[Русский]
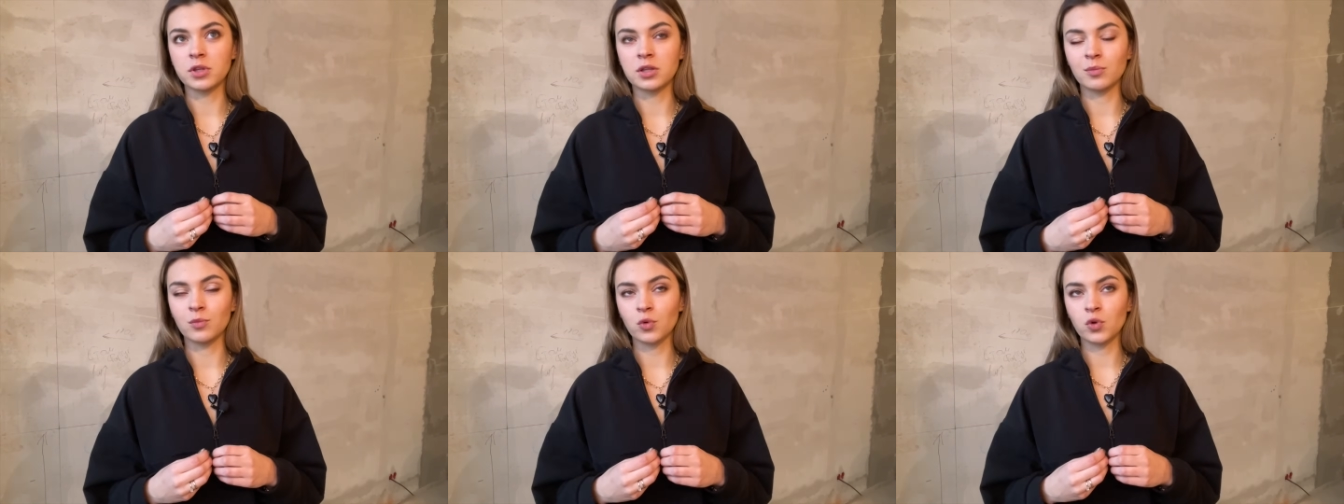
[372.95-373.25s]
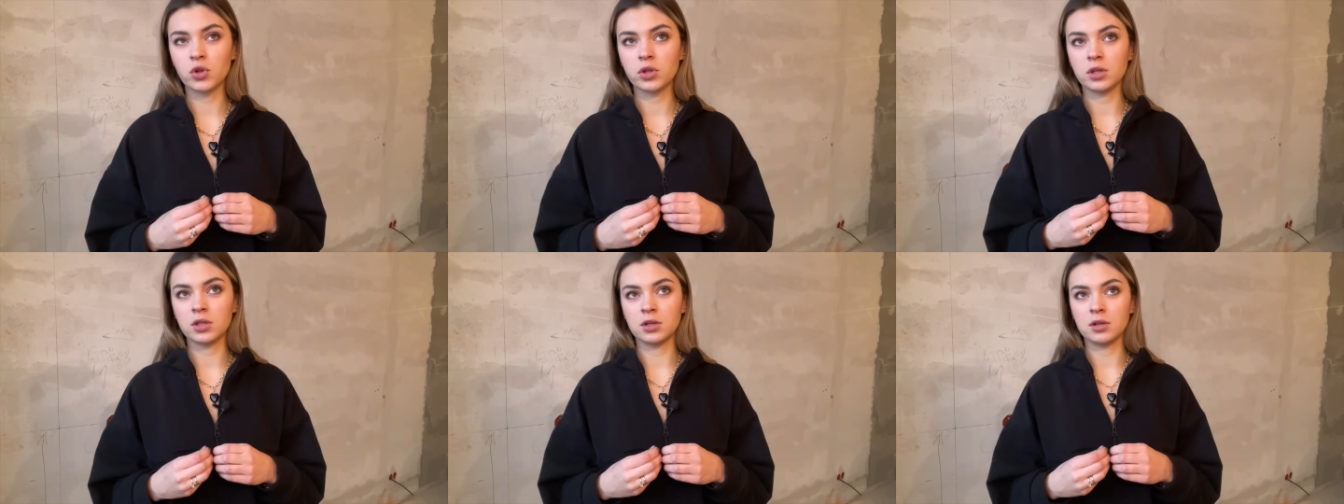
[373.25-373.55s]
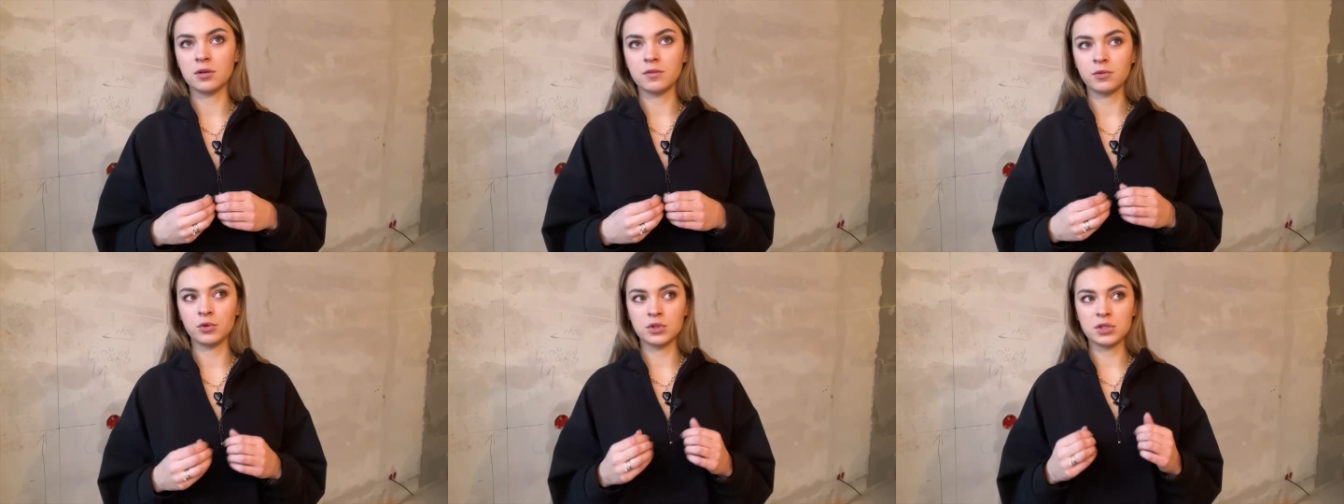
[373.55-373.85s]
потому
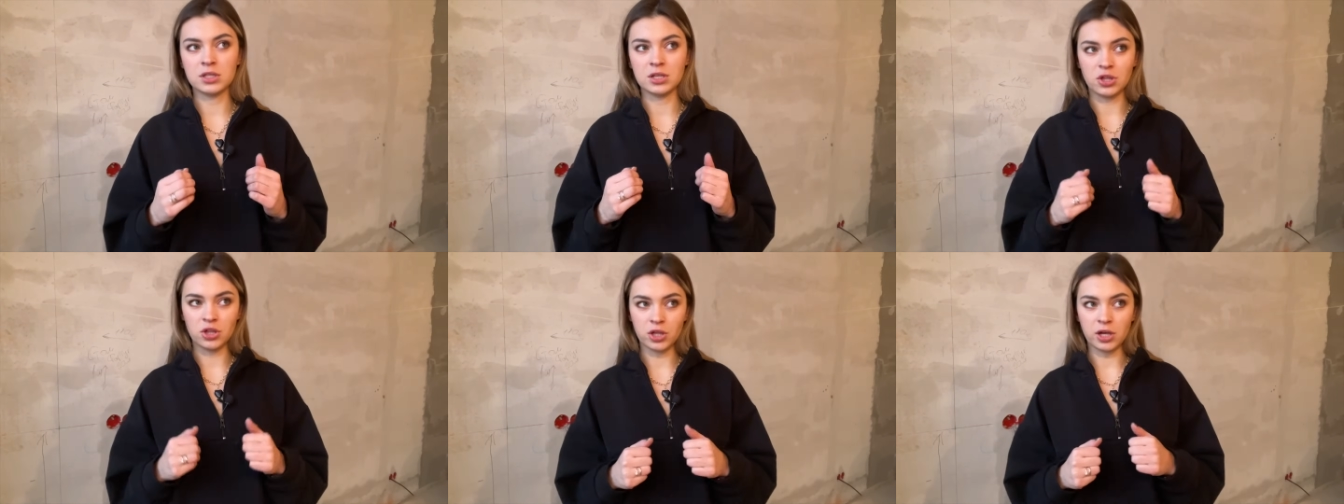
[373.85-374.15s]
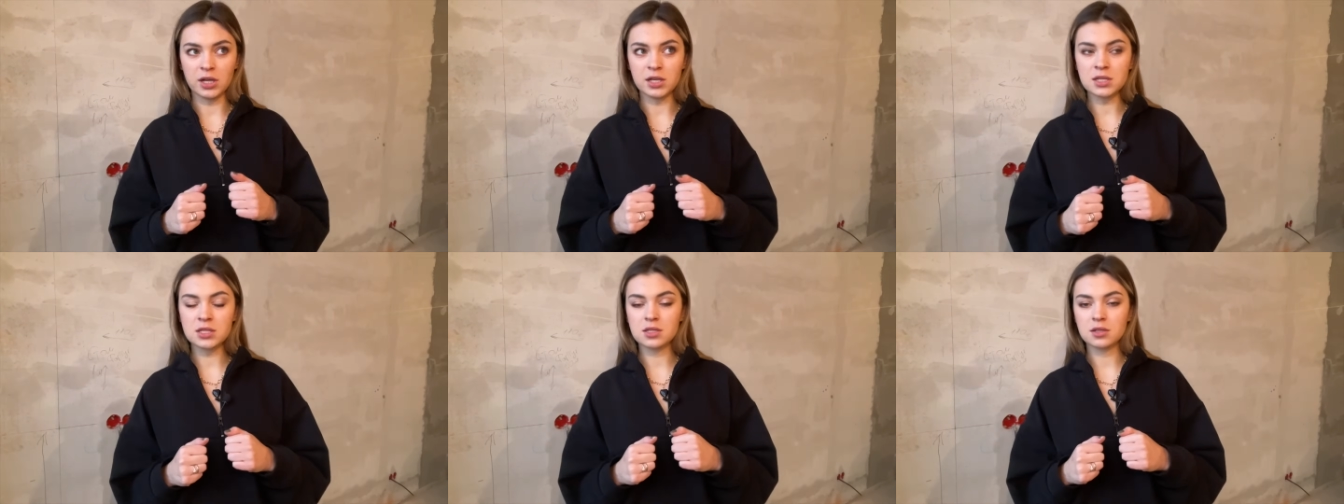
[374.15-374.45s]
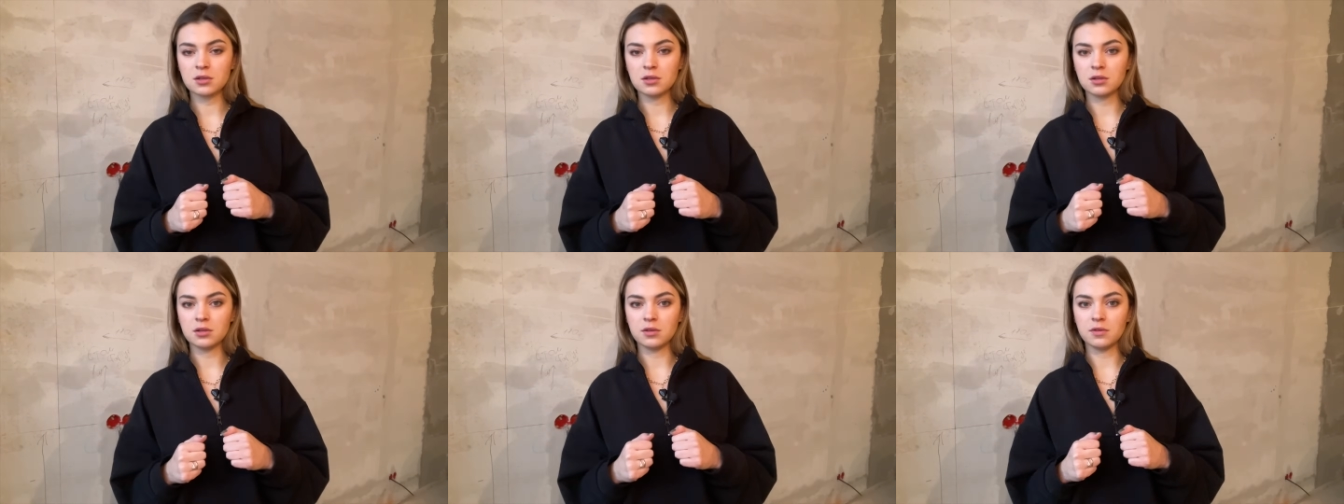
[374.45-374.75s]
что вот
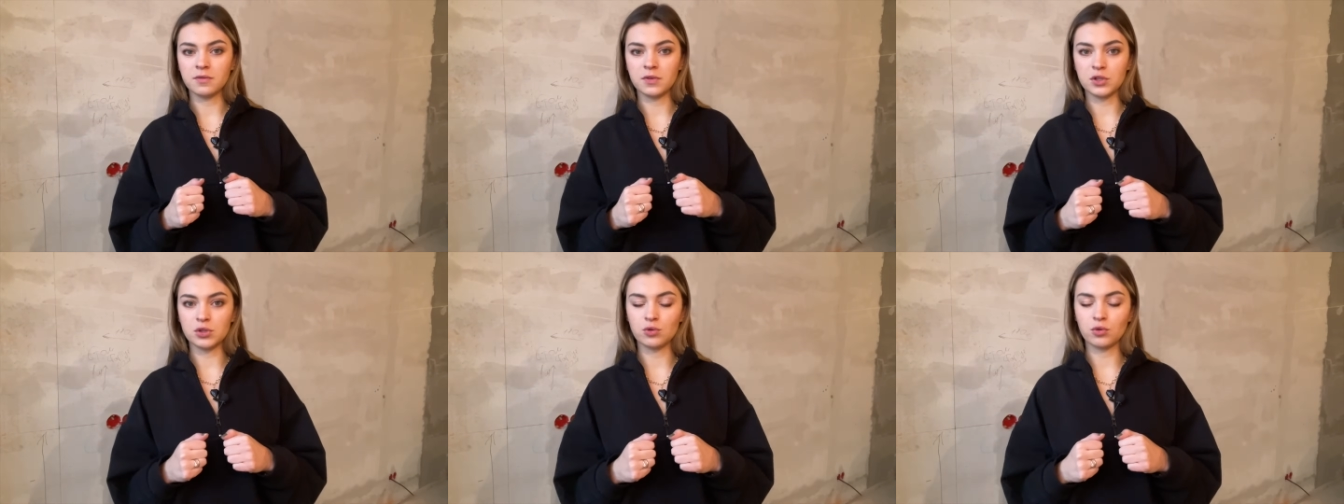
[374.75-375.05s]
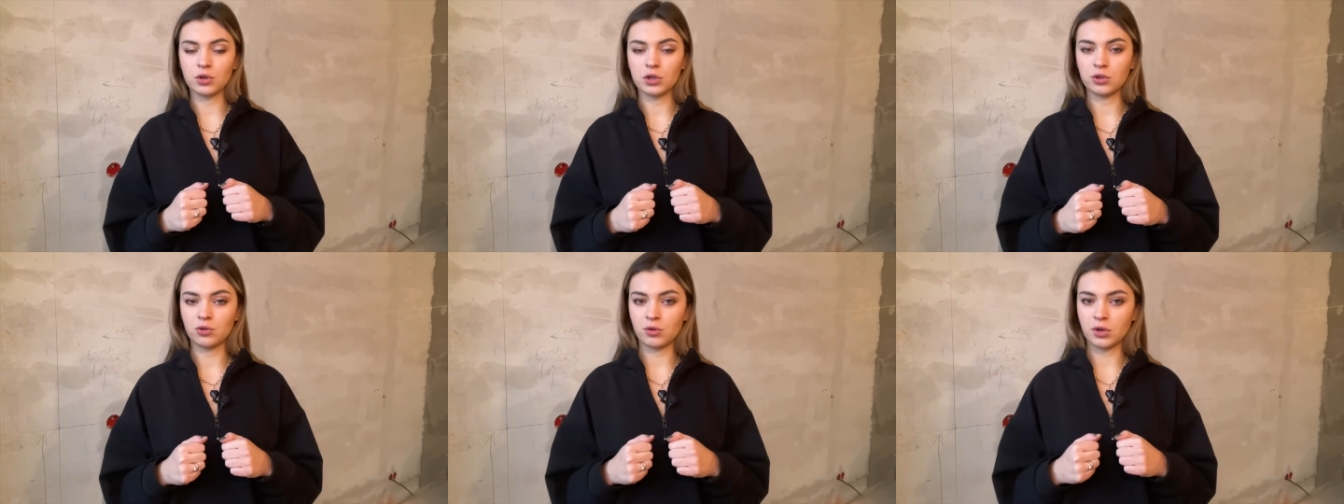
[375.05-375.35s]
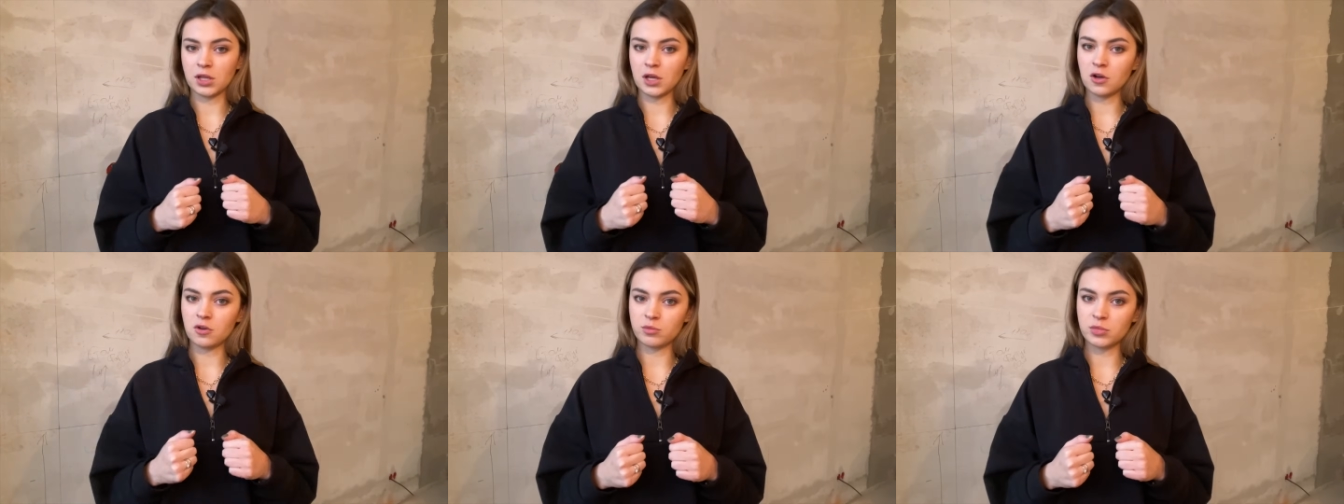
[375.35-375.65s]
сейчас видео,
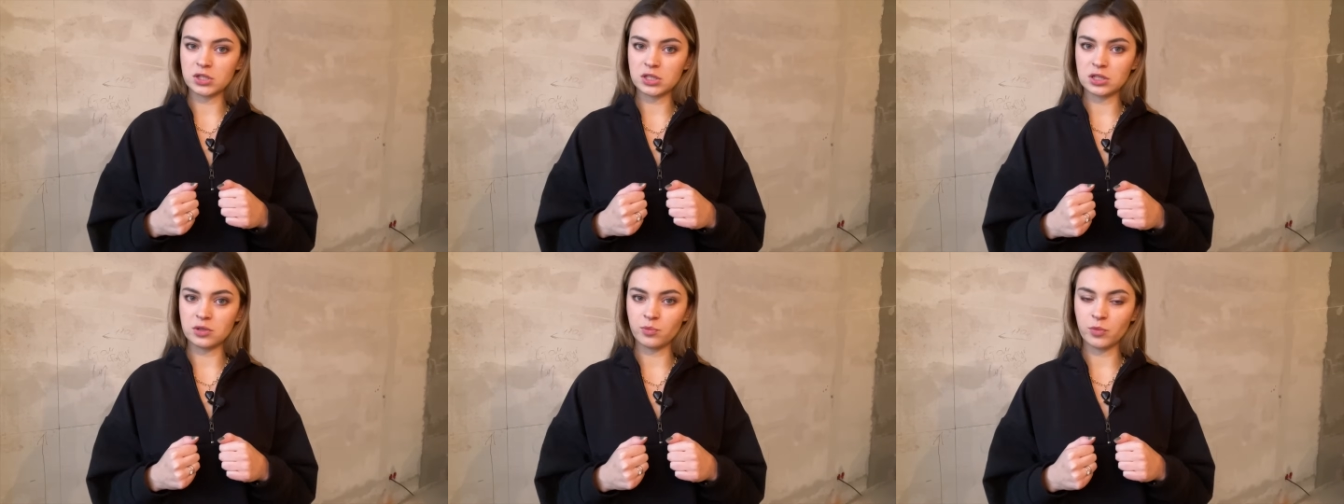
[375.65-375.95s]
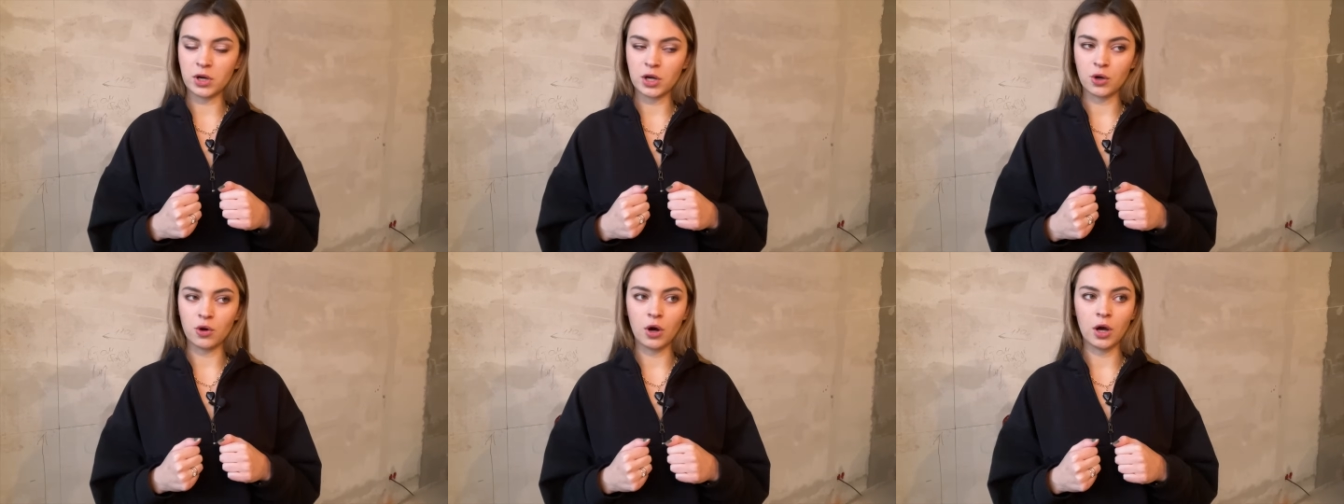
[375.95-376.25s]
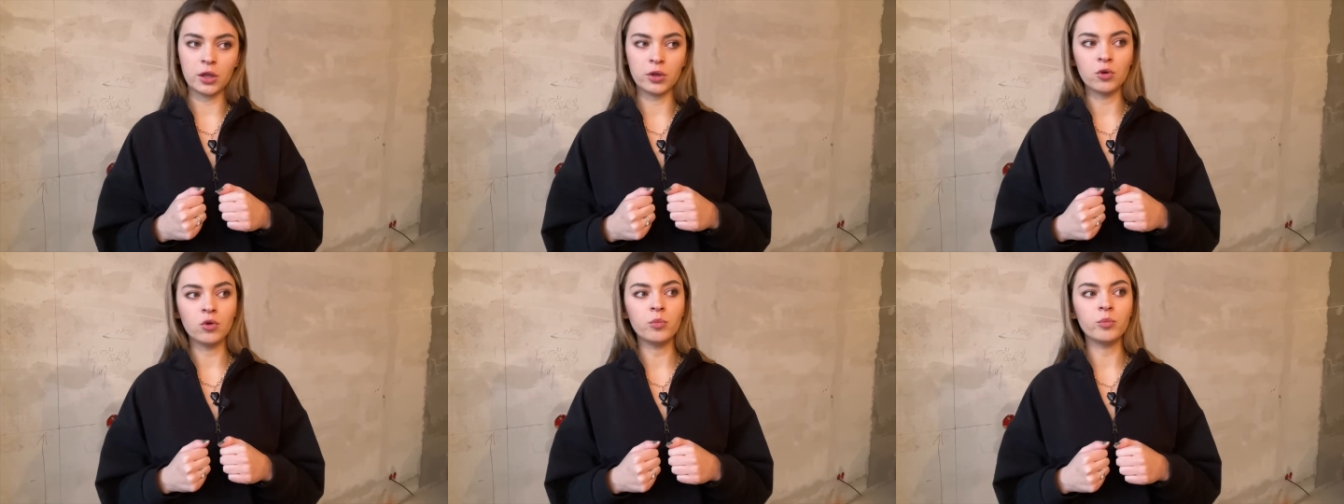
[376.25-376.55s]
которое я вам снимаю,
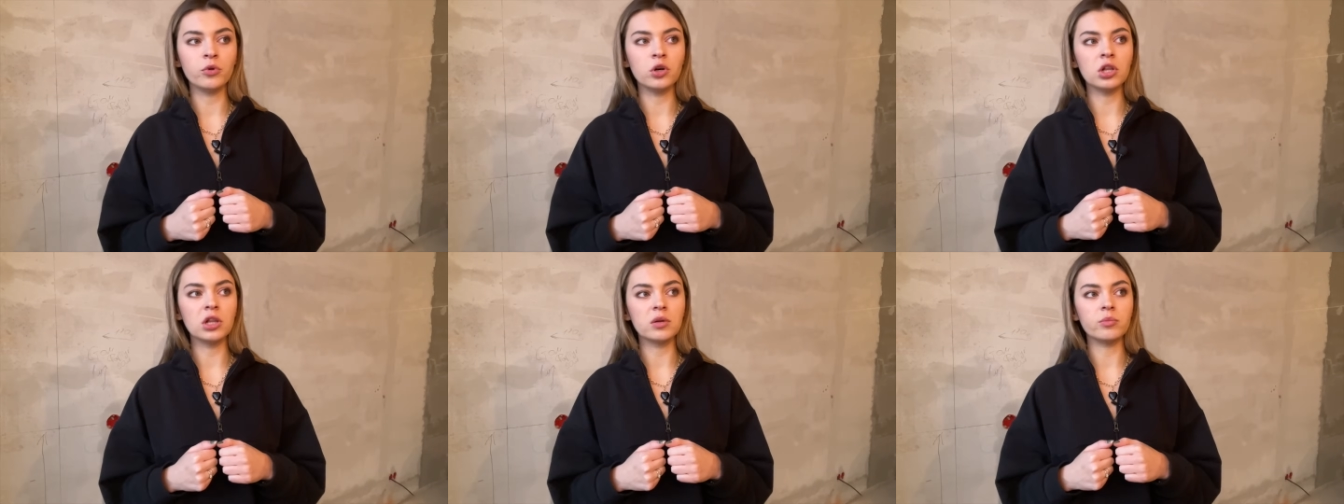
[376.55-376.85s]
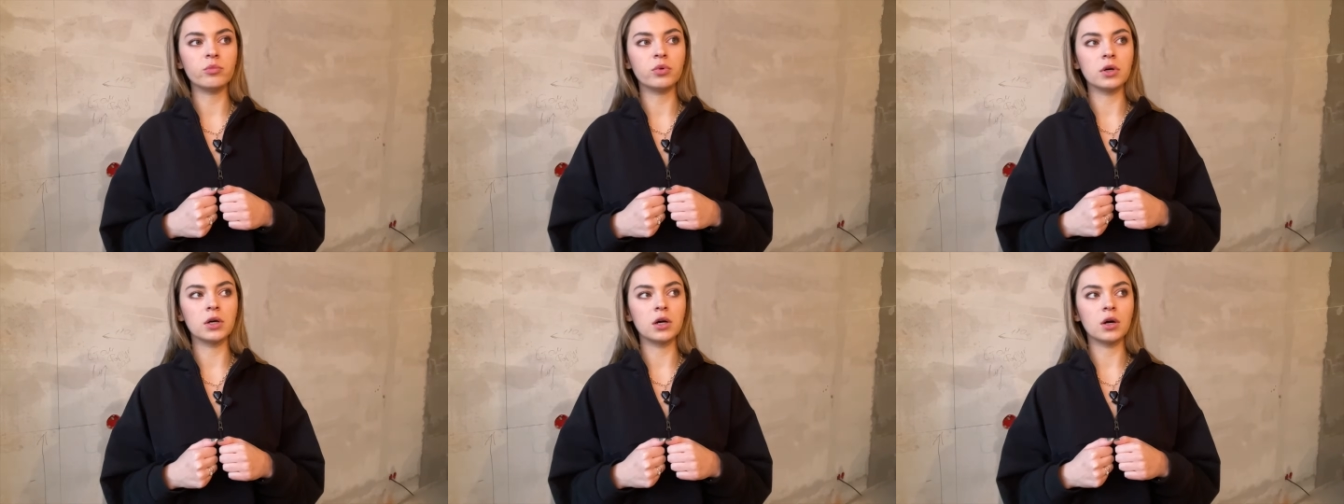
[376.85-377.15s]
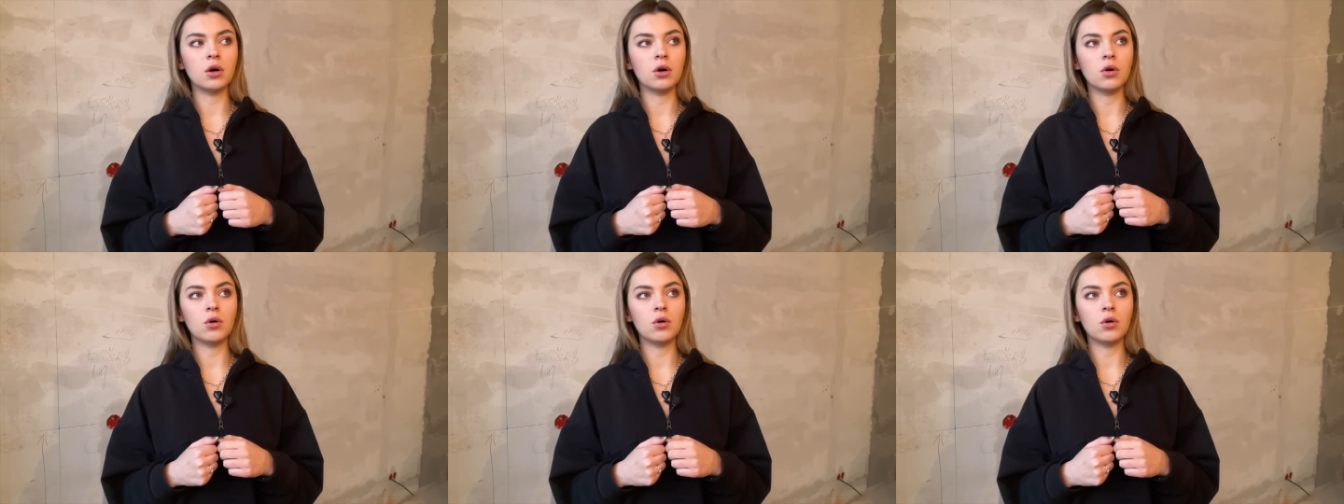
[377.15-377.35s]
оно было бы